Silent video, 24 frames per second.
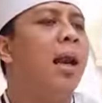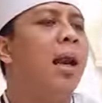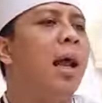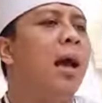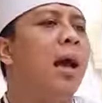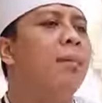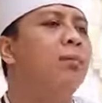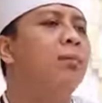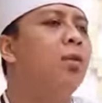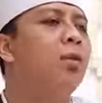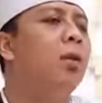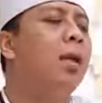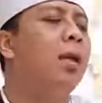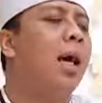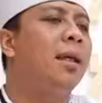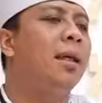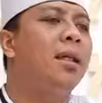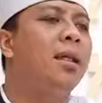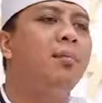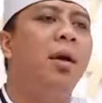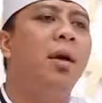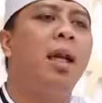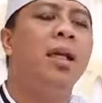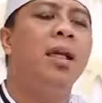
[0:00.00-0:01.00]
alhamdulillah
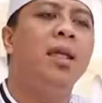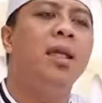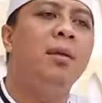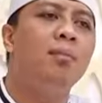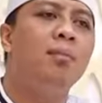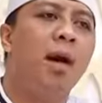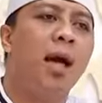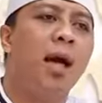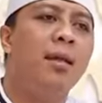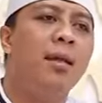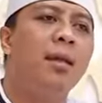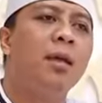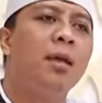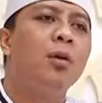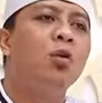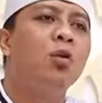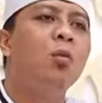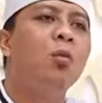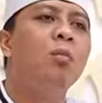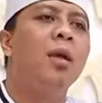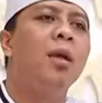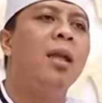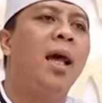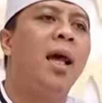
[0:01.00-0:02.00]
diberi iman ku
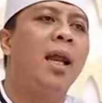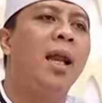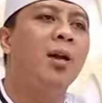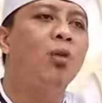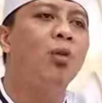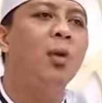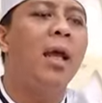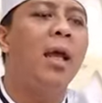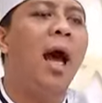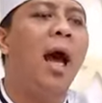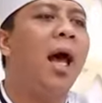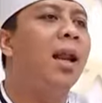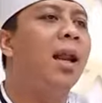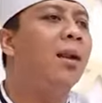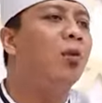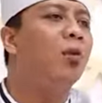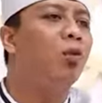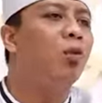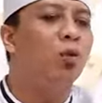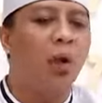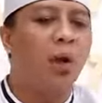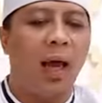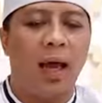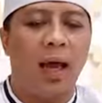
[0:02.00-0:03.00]
melalui
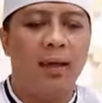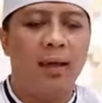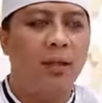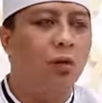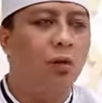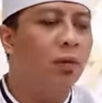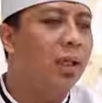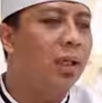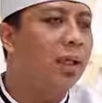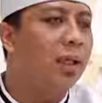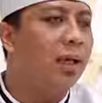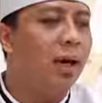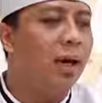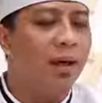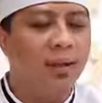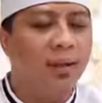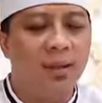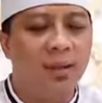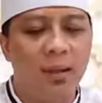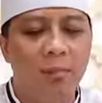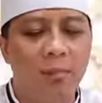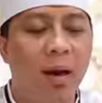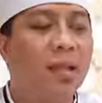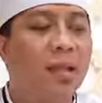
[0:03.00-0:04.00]
Al-Qur'an dugi kaken
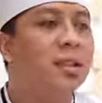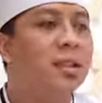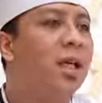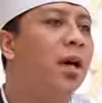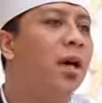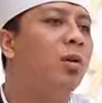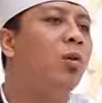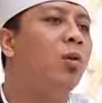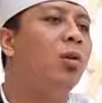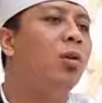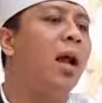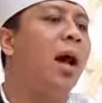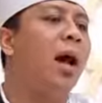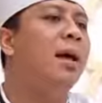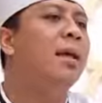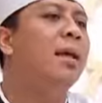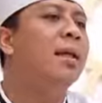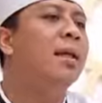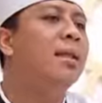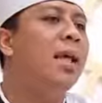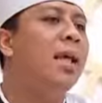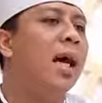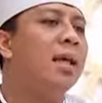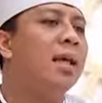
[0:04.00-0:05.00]
dibaca kurang
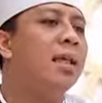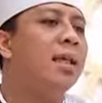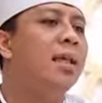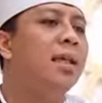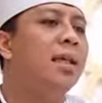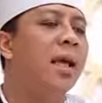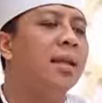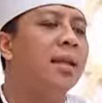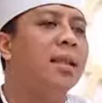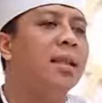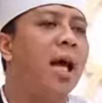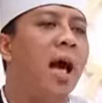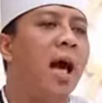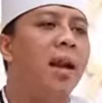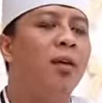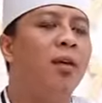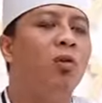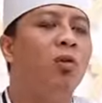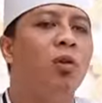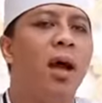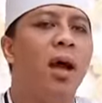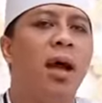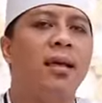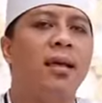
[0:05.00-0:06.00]
yakin eta
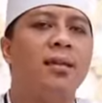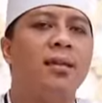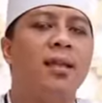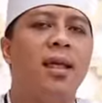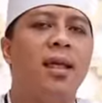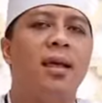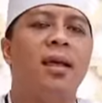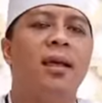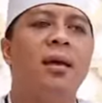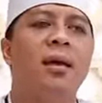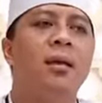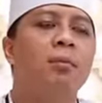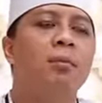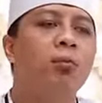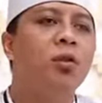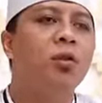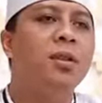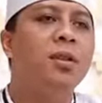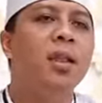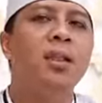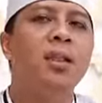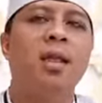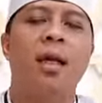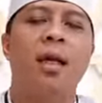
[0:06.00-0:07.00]
Al-Qur'an teh
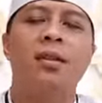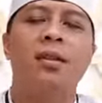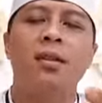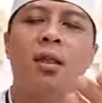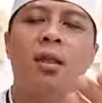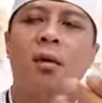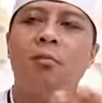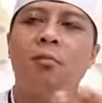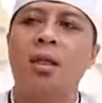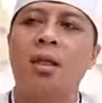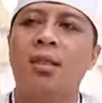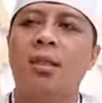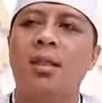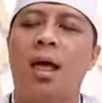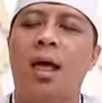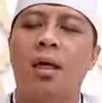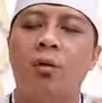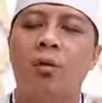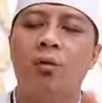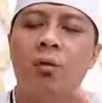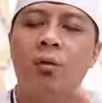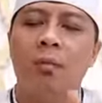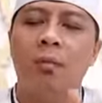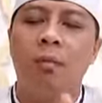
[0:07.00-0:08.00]
mujizat terbesar
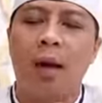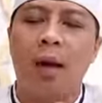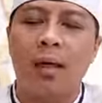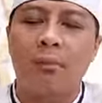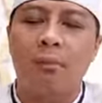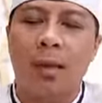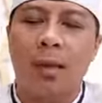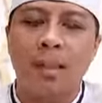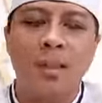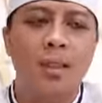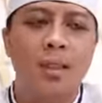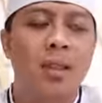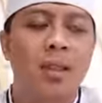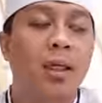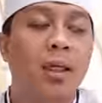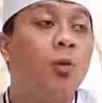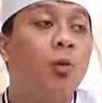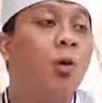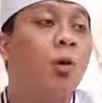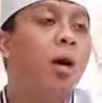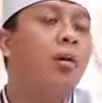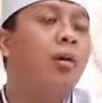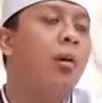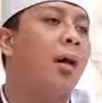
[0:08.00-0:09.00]
nu
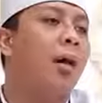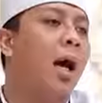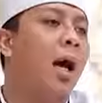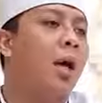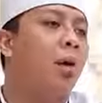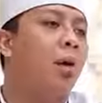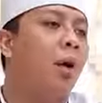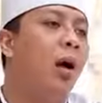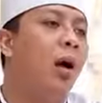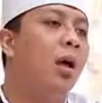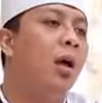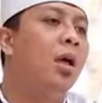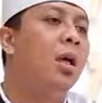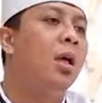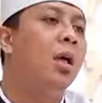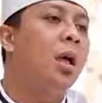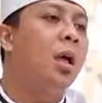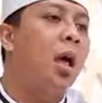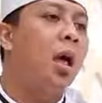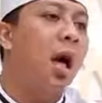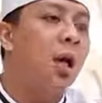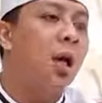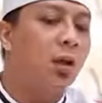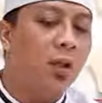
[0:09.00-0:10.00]
dipasikeun ku Allah karo
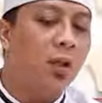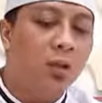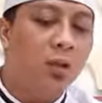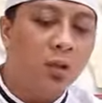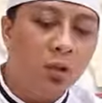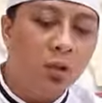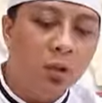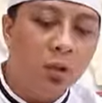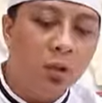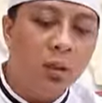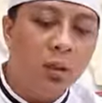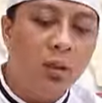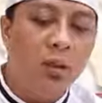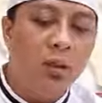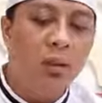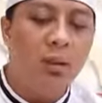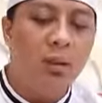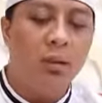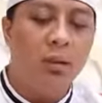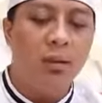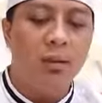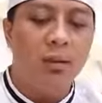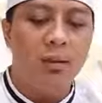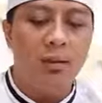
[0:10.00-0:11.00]

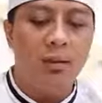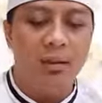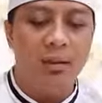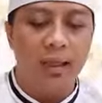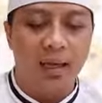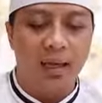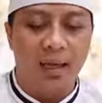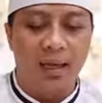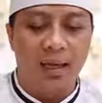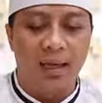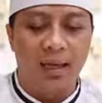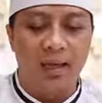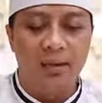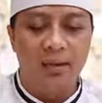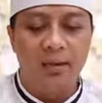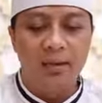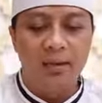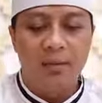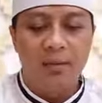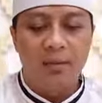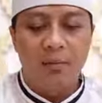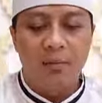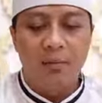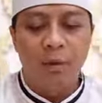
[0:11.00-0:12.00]
karosul
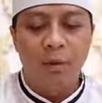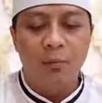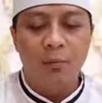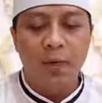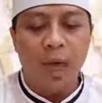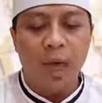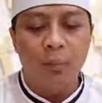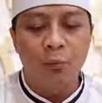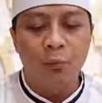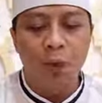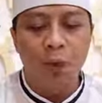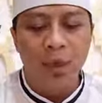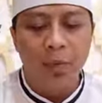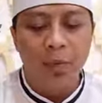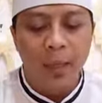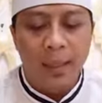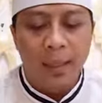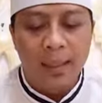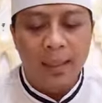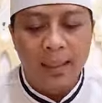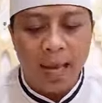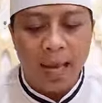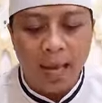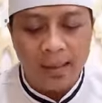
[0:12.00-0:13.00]
mim abdum
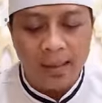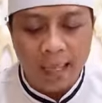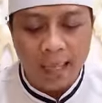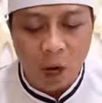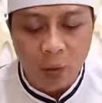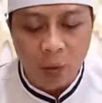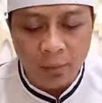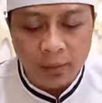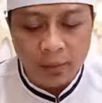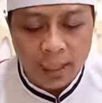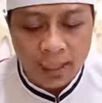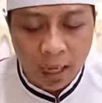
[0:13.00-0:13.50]
li andaum